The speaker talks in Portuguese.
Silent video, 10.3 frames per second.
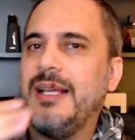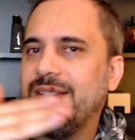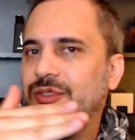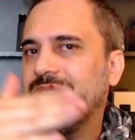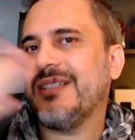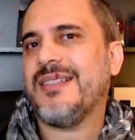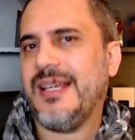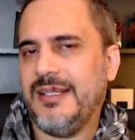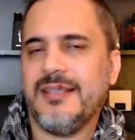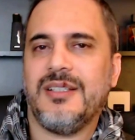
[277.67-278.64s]
As notas de
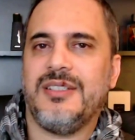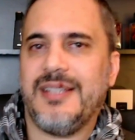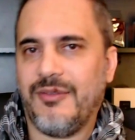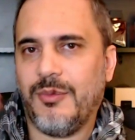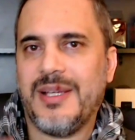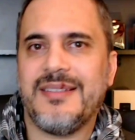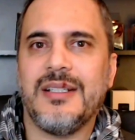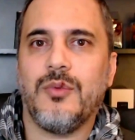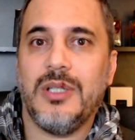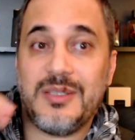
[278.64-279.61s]
saída já estavam mais
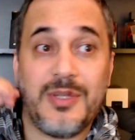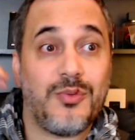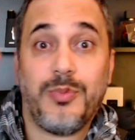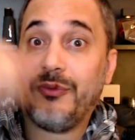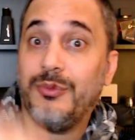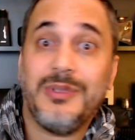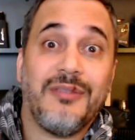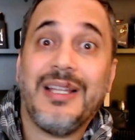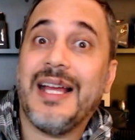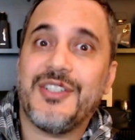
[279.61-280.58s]
tranquilas, mas o perfume
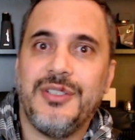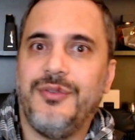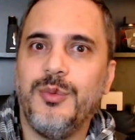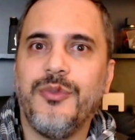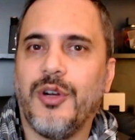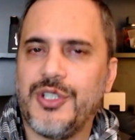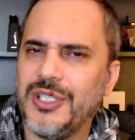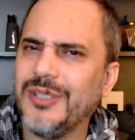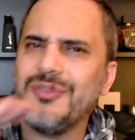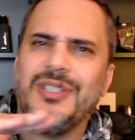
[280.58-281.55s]
estava lá, gente. Filme forte.
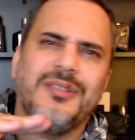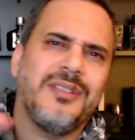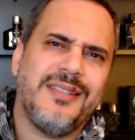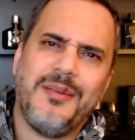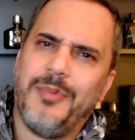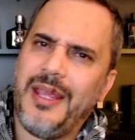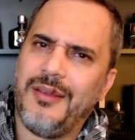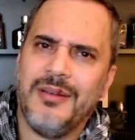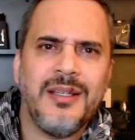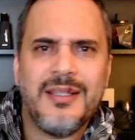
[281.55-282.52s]
Então, de
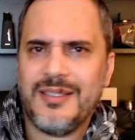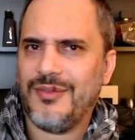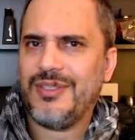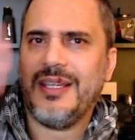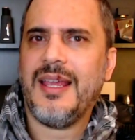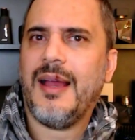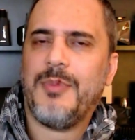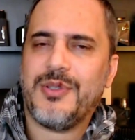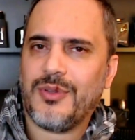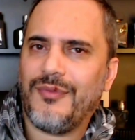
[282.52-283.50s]
desempenho. Se você é a
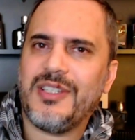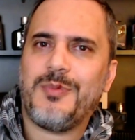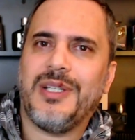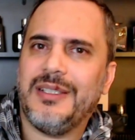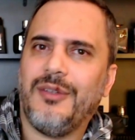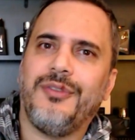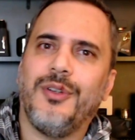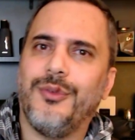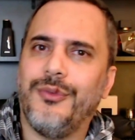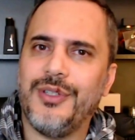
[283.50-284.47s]
pessoa que fica esperando até o
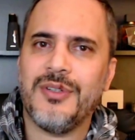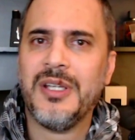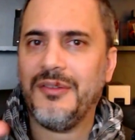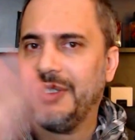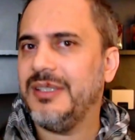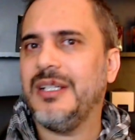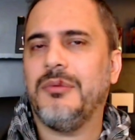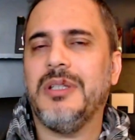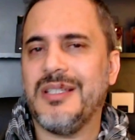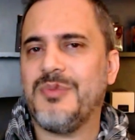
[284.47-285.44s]
final do vídeo, fique
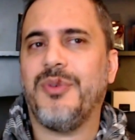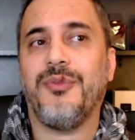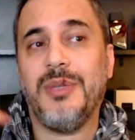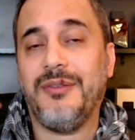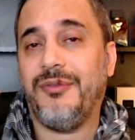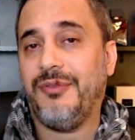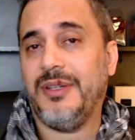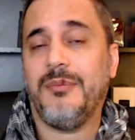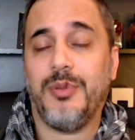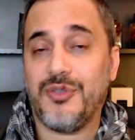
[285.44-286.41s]
tranquilo que esse perfume
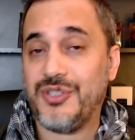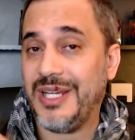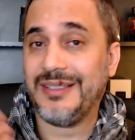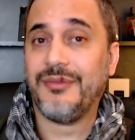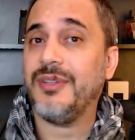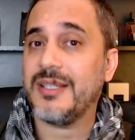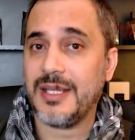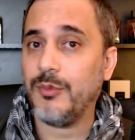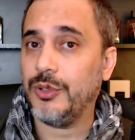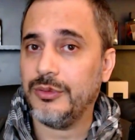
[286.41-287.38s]
ele projeta e
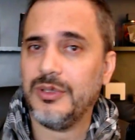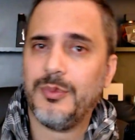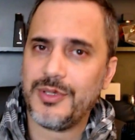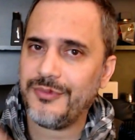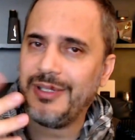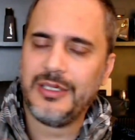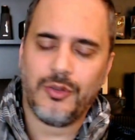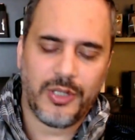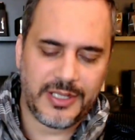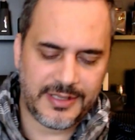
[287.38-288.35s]
fixa muito. Depois eu falo
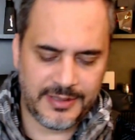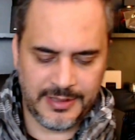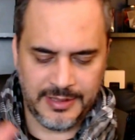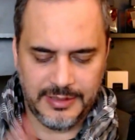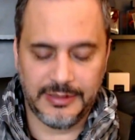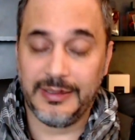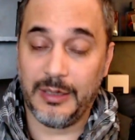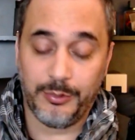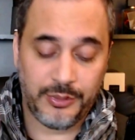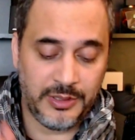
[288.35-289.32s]
em horas, em
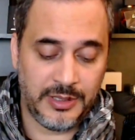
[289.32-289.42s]
tempo.